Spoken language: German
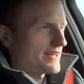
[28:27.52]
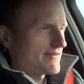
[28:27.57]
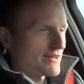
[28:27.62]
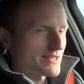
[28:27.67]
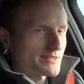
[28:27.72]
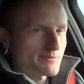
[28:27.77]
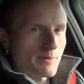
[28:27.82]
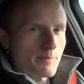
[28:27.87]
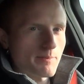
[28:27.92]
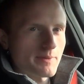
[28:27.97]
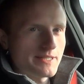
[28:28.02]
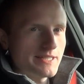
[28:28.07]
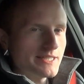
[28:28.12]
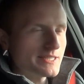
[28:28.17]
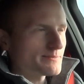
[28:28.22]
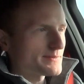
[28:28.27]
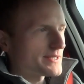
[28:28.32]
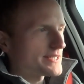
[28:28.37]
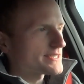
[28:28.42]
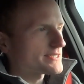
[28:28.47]
Was man bei
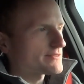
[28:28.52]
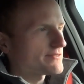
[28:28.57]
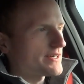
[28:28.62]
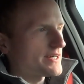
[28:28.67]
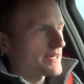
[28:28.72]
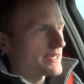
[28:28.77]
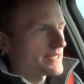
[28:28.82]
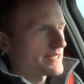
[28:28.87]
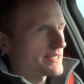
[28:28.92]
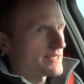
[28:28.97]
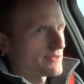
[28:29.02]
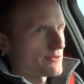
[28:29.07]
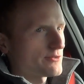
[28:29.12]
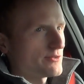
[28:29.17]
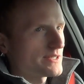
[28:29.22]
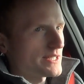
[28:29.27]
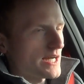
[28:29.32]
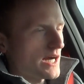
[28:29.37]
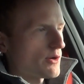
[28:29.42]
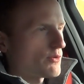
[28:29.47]
diesem Testwagen
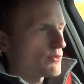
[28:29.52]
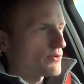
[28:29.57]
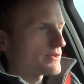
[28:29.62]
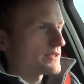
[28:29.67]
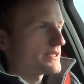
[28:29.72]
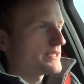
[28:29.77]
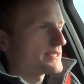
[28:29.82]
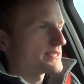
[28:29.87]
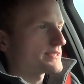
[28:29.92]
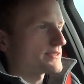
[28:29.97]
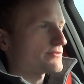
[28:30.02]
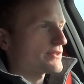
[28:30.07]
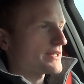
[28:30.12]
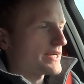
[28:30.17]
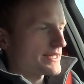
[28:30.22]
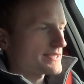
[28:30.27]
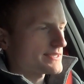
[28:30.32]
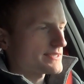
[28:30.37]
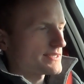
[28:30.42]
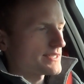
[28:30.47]
natürlich auch nicht
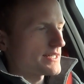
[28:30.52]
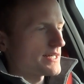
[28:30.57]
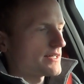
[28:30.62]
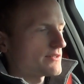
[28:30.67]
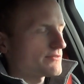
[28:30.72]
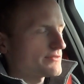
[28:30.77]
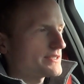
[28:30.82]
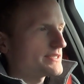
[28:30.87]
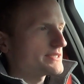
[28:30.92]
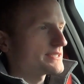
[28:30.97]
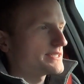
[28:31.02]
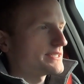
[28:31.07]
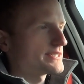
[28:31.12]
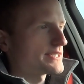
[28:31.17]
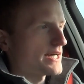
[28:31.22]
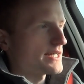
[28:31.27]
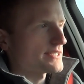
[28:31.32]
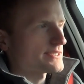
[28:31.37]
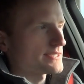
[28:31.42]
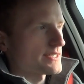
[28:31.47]
vergessen darf, ist die
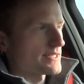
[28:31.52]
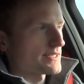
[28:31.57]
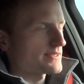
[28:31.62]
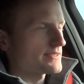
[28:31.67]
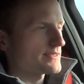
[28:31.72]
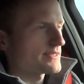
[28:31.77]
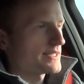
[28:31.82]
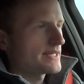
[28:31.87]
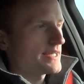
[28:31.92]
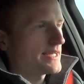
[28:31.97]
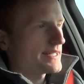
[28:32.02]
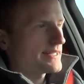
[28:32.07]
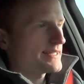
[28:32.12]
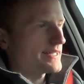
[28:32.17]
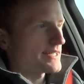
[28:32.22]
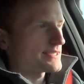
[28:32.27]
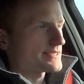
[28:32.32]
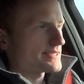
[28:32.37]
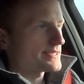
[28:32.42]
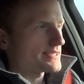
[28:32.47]
Tatsache,
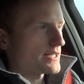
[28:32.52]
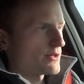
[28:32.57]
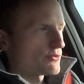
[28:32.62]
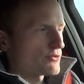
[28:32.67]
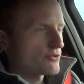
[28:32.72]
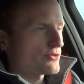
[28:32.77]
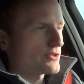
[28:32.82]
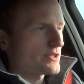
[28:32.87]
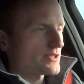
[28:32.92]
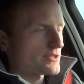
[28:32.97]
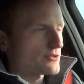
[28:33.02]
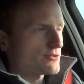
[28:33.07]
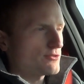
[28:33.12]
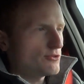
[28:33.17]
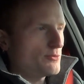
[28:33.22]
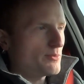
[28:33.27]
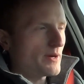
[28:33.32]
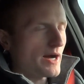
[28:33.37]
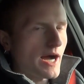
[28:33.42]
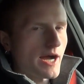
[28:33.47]
dass das Auto ja
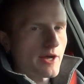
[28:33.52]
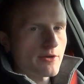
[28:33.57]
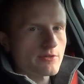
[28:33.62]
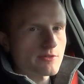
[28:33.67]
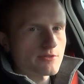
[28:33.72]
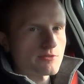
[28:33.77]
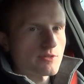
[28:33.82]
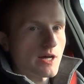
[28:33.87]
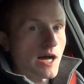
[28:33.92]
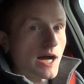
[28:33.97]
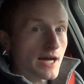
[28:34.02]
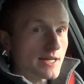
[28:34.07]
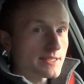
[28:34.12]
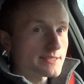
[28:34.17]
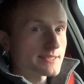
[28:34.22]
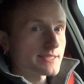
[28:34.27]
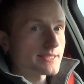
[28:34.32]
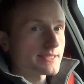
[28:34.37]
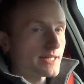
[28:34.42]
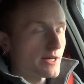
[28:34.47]
schon über
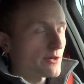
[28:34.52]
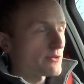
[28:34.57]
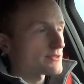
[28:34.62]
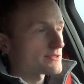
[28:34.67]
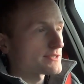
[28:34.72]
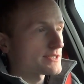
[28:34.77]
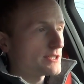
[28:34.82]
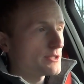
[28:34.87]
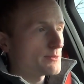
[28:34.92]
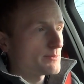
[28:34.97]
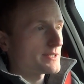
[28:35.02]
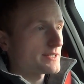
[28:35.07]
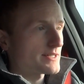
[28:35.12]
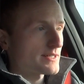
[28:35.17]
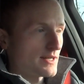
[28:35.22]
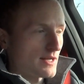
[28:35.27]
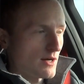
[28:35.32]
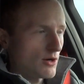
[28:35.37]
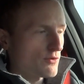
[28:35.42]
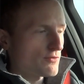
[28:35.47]
180.000 Kilometer
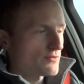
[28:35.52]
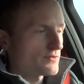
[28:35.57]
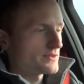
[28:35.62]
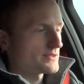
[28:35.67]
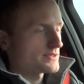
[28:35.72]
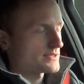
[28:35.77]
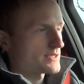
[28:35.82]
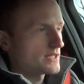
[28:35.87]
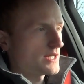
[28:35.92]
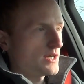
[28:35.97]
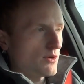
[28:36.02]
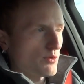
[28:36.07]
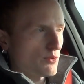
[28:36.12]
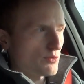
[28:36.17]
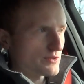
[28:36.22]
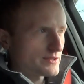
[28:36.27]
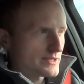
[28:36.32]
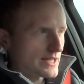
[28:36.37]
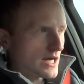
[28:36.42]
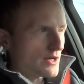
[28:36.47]
gelaufen ist.
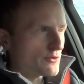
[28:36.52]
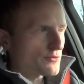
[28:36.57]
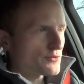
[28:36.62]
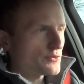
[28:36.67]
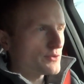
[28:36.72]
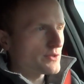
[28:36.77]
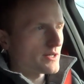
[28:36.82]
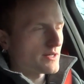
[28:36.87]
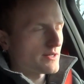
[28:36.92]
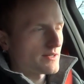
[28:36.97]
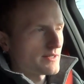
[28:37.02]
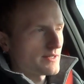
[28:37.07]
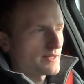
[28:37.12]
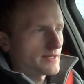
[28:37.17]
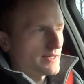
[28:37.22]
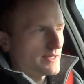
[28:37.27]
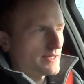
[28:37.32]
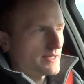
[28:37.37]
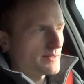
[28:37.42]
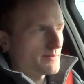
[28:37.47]
Und dafür
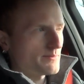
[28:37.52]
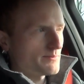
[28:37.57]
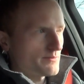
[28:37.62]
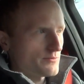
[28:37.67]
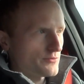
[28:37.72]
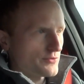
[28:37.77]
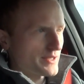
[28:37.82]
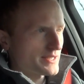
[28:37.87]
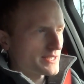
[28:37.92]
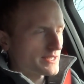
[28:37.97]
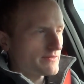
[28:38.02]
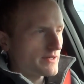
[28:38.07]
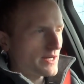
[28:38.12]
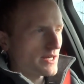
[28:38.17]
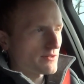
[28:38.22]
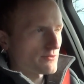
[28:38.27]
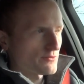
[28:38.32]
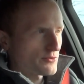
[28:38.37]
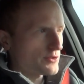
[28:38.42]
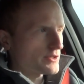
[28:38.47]
ähm, fährt der
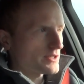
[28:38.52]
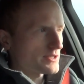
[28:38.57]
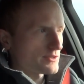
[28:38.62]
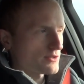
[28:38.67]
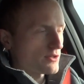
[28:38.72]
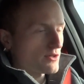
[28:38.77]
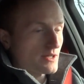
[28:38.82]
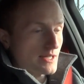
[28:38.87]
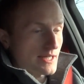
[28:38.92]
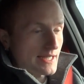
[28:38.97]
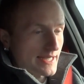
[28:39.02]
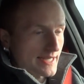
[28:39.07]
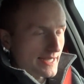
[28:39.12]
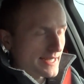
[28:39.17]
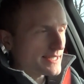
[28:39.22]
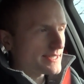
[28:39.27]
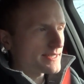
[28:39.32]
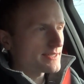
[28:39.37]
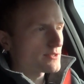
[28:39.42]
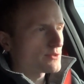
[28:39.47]
Wagen wirklich noch
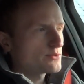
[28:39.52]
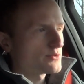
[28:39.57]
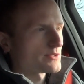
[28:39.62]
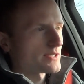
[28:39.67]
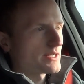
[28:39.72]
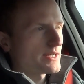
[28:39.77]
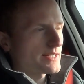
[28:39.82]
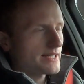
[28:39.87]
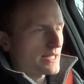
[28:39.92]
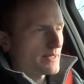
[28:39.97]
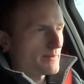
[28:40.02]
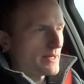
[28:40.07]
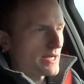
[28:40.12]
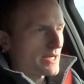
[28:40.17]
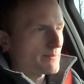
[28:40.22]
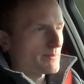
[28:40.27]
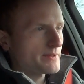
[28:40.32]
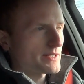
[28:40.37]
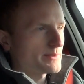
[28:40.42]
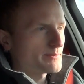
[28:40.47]
richtig gut. Da
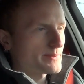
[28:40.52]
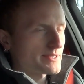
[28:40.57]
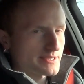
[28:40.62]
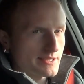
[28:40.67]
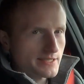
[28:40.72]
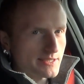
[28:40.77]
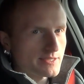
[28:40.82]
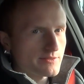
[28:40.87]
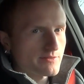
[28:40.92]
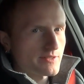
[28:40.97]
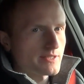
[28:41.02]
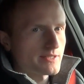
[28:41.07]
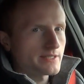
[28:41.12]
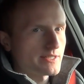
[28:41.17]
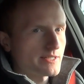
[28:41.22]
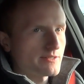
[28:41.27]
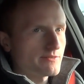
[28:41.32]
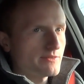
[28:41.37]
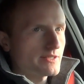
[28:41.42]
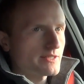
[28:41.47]
merkt man die
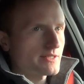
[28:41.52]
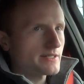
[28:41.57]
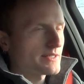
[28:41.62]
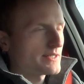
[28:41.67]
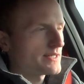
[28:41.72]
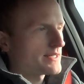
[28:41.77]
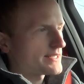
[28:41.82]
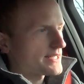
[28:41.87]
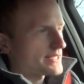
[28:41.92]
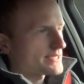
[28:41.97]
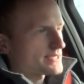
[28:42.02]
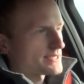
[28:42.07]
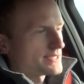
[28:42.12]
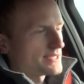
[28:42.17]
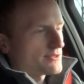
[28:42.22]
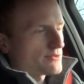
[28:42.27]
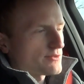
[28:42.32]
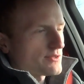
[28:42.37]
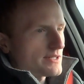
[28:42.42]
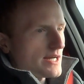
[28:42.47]
Mercedes-Qualität wieder. Das ist
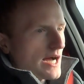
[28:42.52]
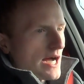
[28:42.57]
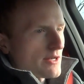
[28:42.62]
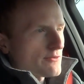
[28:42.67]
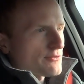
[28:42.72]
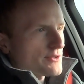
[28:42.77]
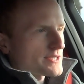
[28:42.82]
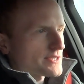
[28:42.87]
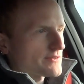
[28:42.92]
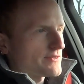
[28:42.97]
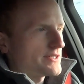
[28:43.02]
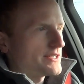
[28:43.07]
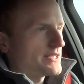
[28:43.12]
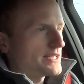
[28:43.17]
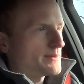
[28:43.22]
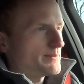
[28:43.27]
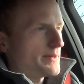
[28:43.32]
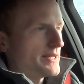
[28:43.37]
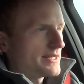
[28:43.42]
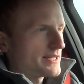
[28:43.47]
nicht nur eine
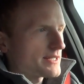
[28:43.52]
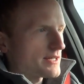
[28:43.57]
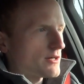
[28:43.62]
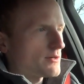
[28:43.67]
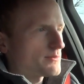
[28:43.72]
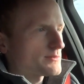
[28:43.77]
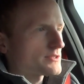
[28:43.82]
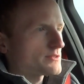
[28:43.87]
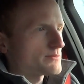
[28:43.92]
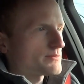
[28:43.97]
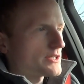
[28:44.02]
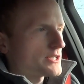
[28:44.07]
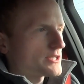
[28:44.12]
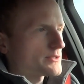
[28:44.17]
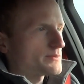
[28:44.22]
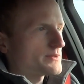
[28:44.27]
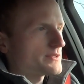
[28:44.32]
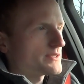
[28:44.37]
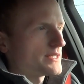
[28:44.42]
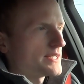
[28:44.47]
Anfahrtsqualität im Innenraum zum
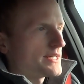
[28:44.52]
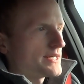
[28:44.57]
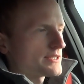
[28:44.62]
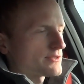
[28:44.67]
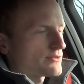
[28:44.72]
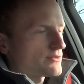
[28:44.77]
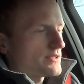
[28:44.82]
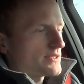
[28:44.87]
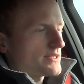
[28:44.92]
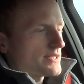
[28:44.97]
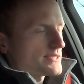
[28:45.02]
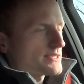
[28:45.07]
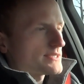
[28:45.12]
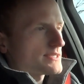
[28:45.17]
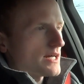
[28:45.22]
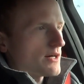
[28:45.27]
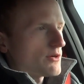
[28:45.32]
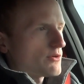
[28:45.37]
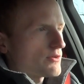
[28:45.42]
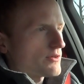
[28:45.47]
Beispiel, sondern das
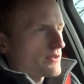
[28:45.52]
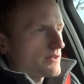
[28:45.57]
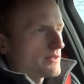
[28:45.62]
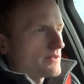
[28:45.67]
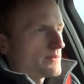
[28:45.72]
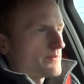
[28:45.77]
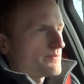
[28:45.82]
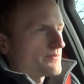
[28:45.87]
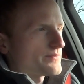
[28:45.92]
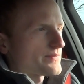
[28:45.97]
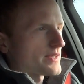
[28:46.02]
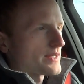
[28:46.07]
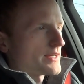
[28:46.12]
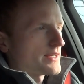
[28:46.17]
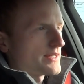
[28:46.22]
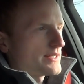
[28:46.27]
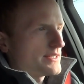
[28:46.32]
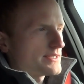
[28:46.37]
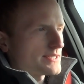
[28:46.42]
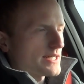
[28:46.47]
ist auch ähm,
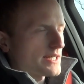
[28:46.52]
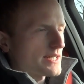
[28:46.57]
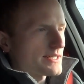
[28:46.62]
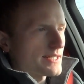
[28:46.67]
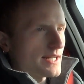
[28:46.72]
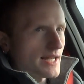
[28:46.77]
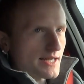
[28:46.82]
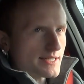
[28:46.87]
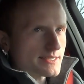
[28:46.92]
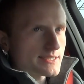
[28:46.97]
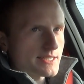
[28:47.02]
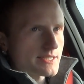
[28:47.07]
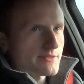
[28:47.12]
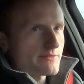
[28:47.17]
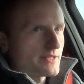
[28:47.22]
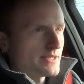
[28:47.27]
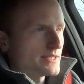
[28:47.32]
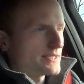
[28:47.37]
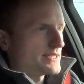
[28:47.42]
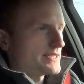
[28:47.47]
eine Sache der
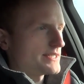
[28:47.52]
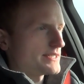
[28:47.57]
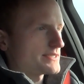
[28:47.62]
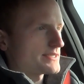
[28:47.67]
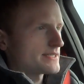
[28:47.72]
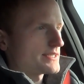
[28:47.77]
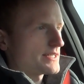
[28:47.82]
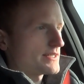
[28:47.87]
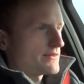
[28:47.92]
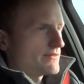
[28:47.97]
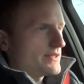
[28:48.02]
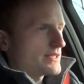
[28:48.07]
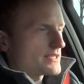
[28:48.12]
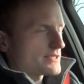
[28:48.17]
Langzeitqualität, wie